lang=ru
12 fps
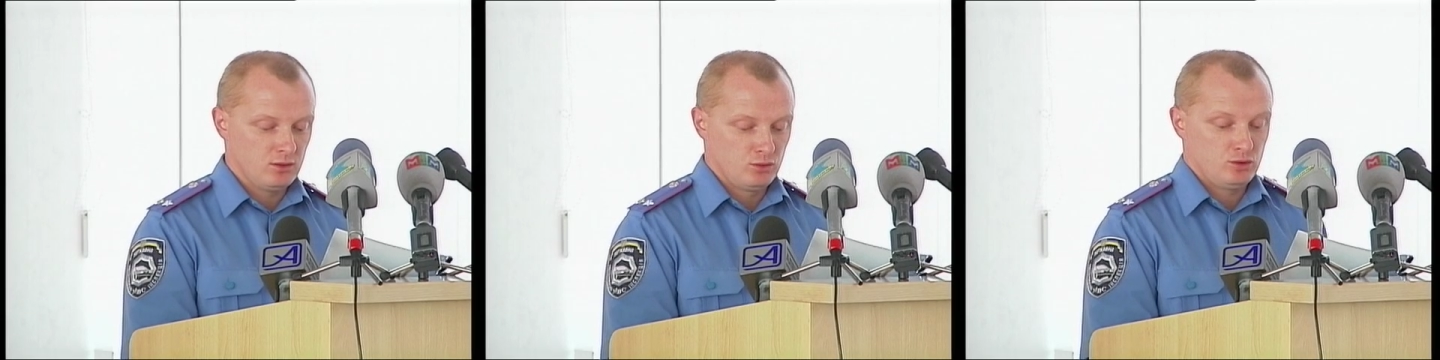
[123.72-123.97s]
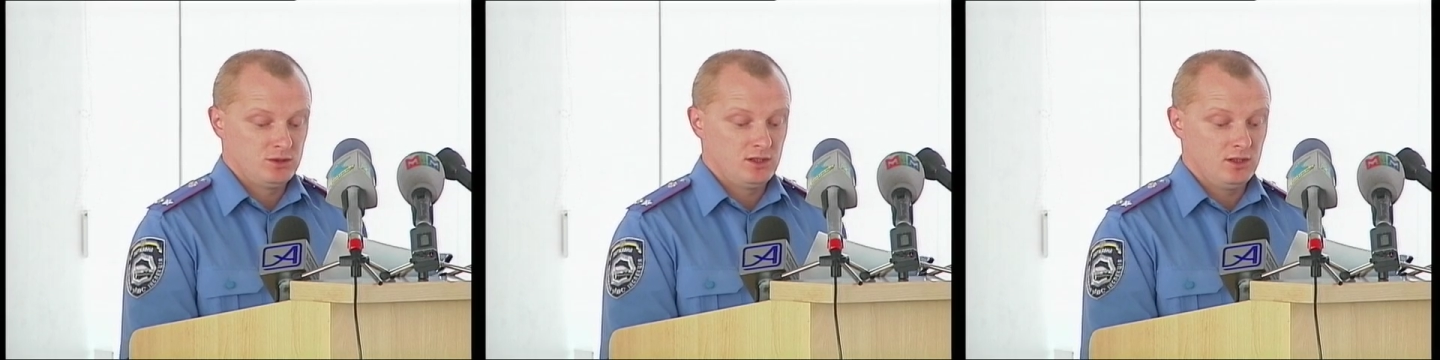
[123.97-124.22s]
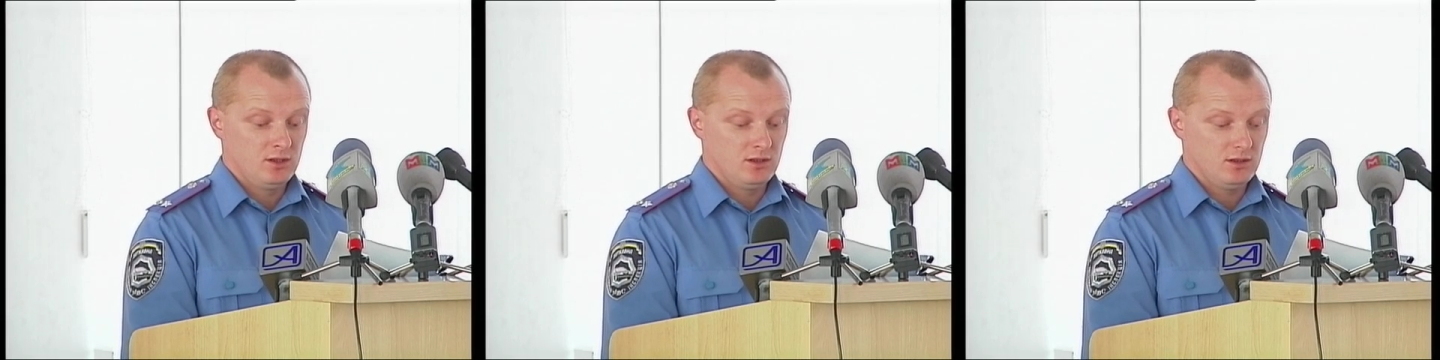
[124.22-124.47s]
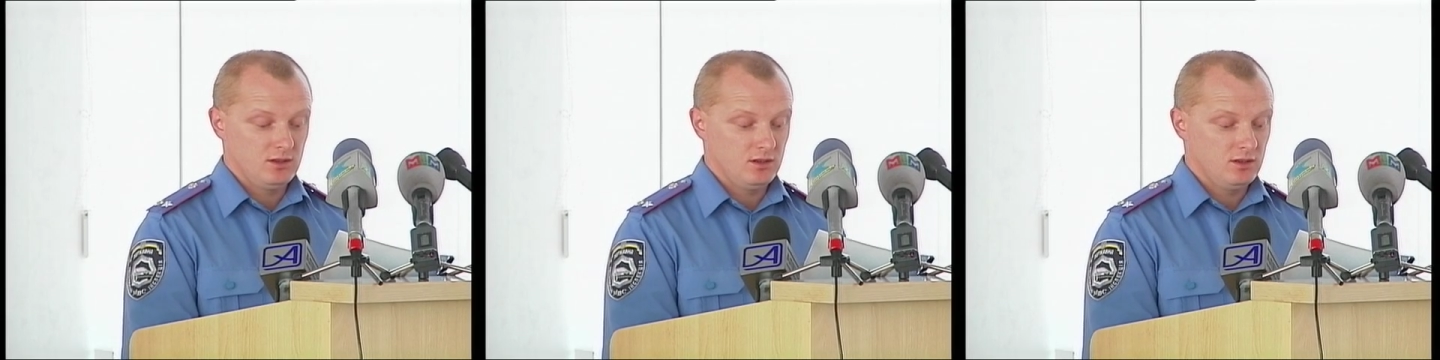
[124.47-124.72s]
то, что
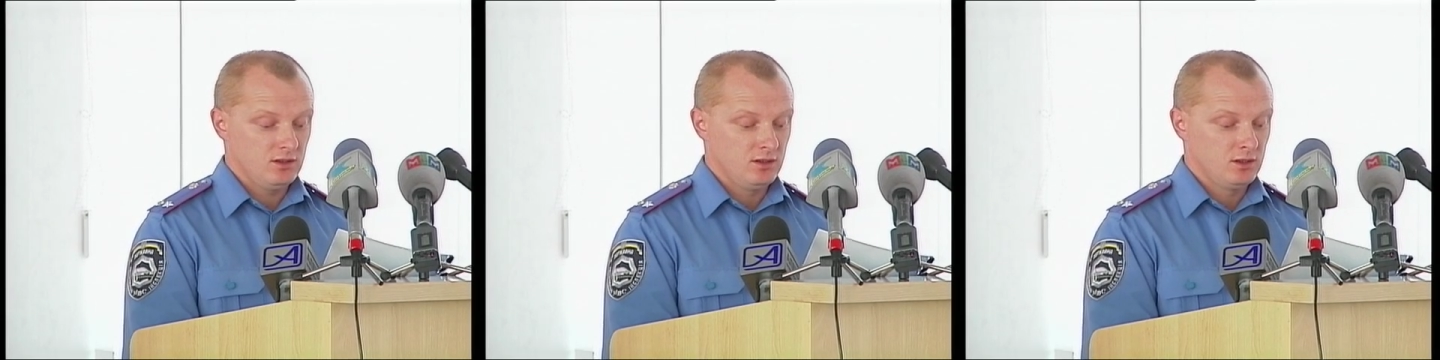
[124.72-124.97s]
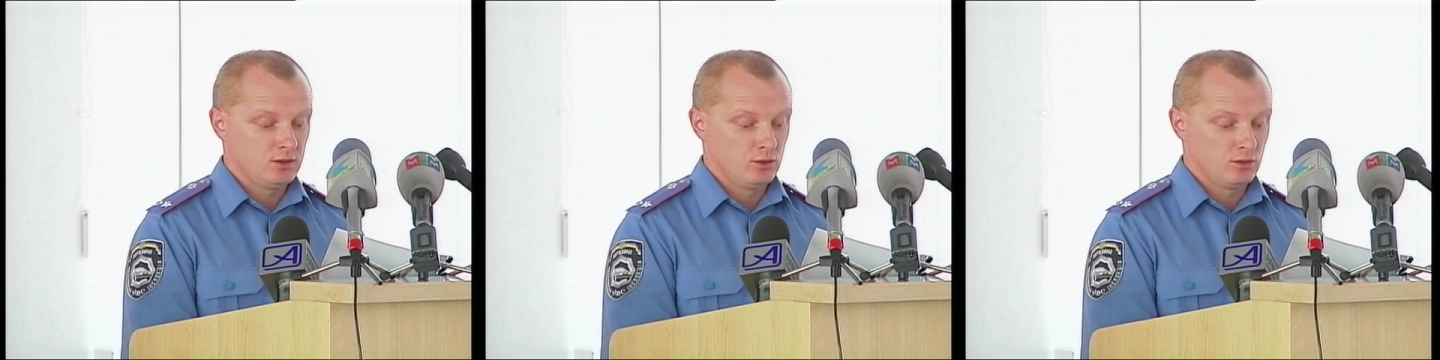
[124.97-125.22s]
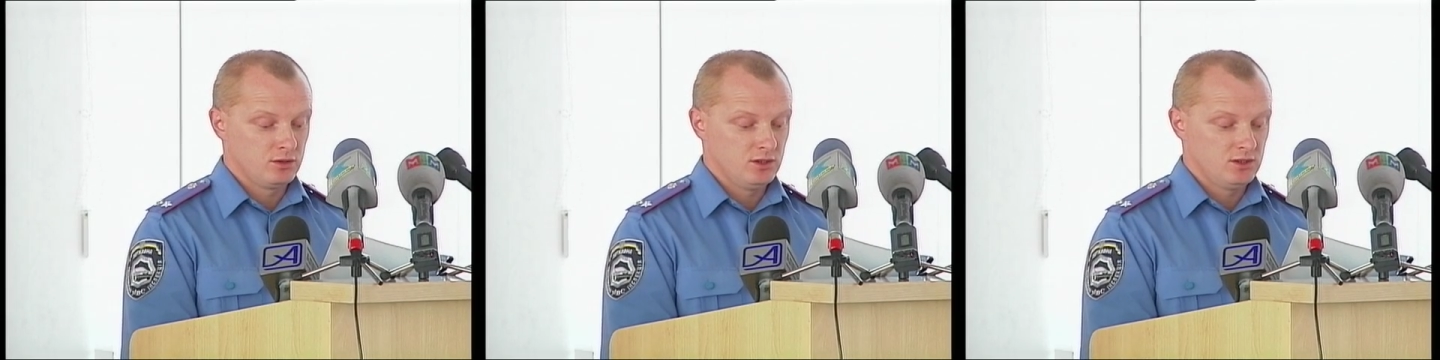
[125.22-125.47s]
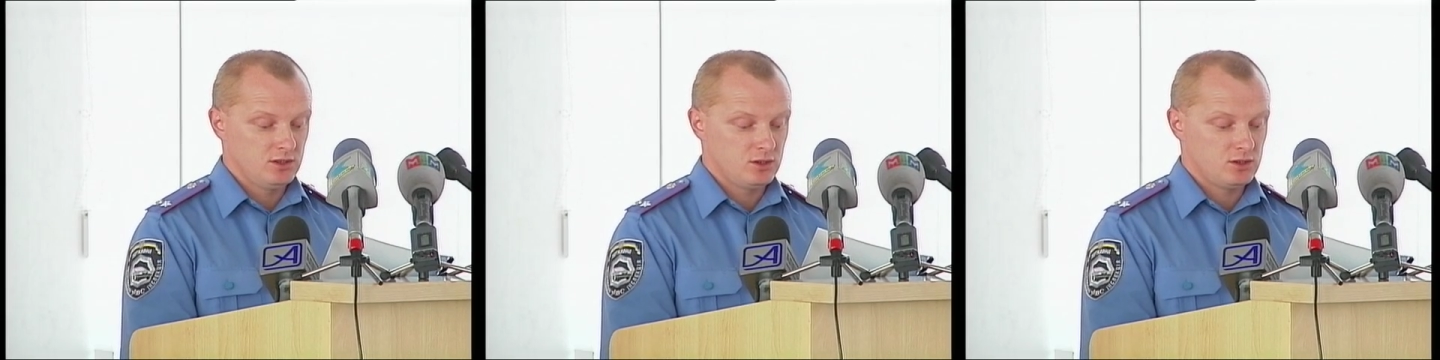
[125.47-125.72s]
среди этих
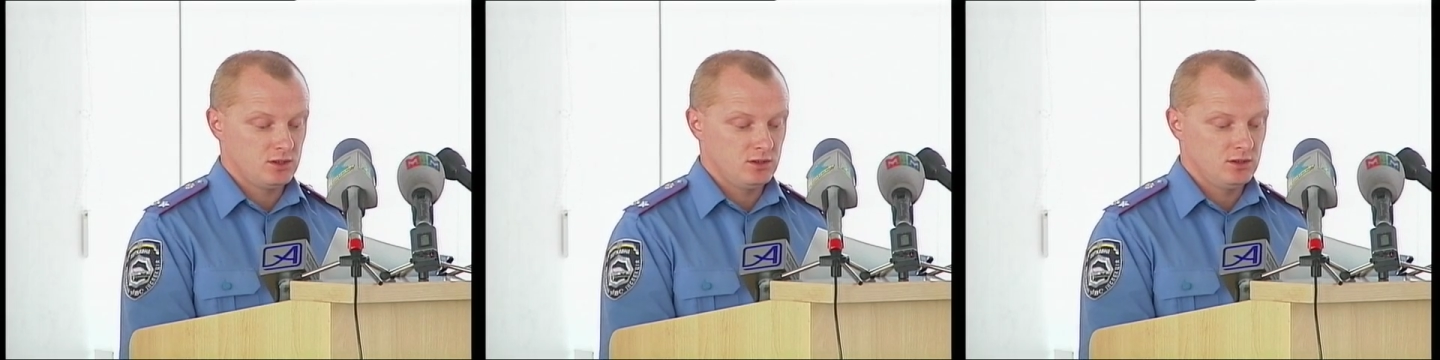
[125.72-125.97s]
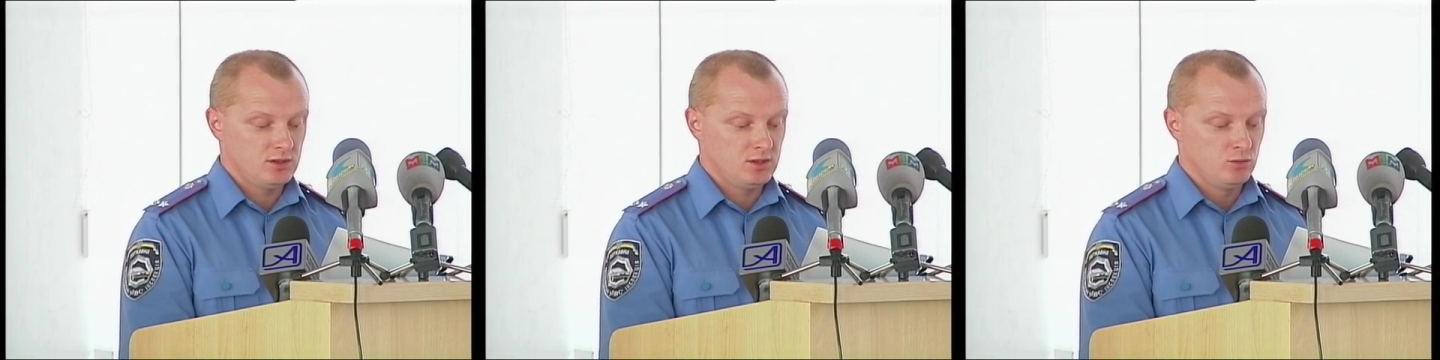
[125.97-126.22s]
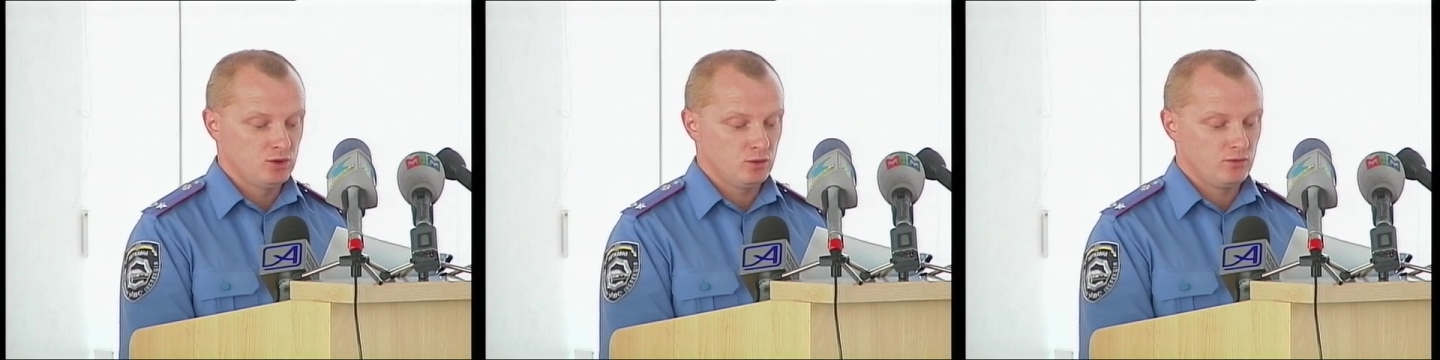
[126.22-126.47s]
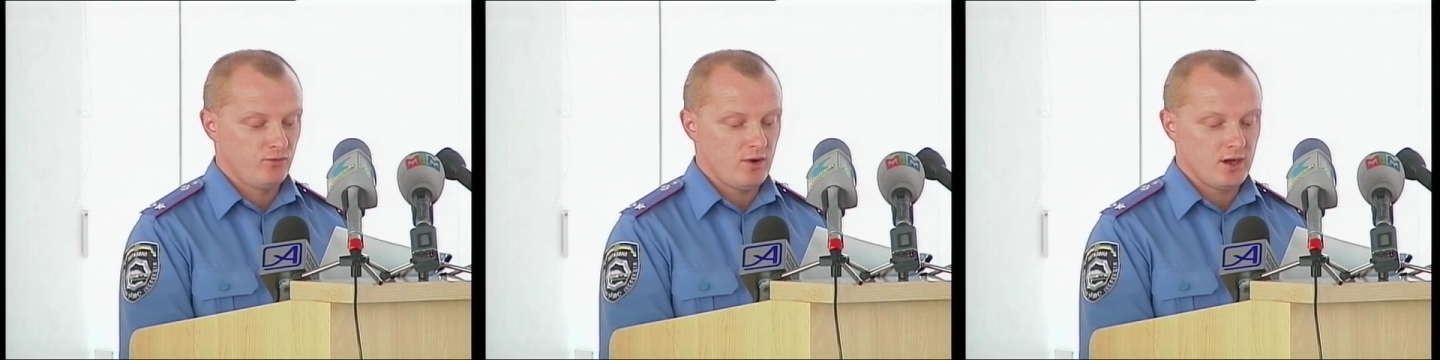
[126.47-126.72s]

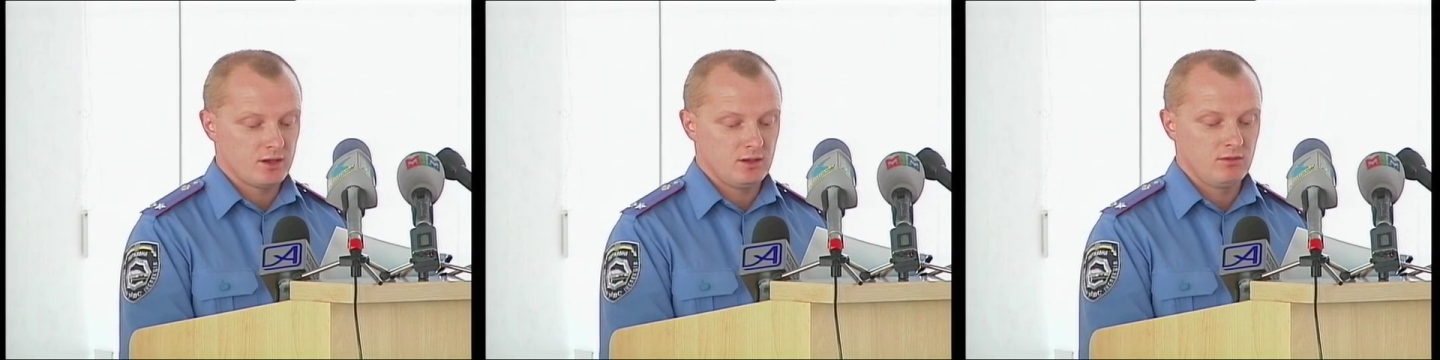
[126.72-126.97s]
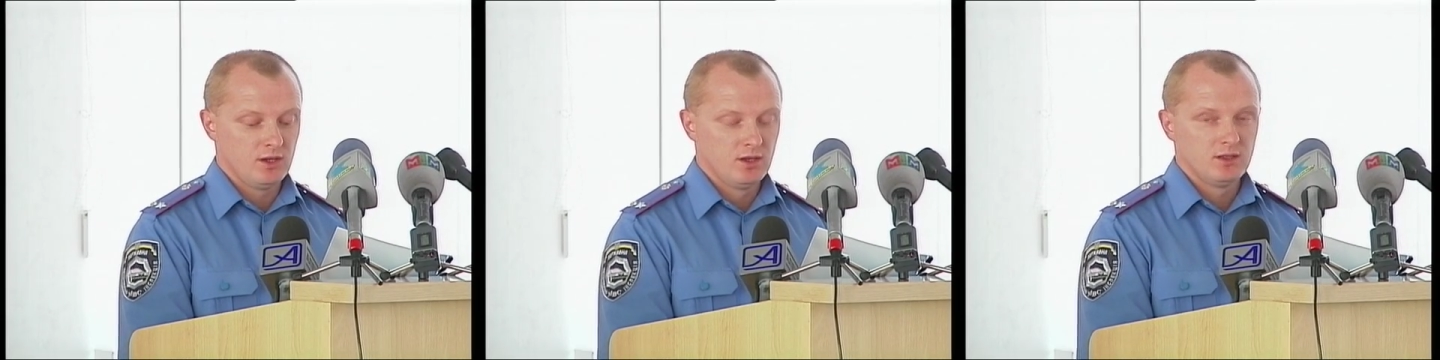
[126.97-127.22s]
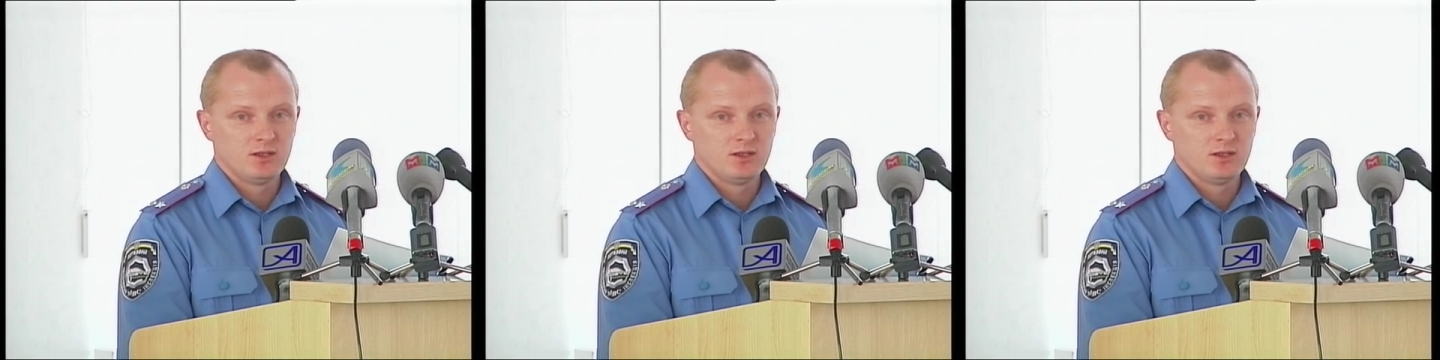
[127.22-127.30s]
3700 фактов,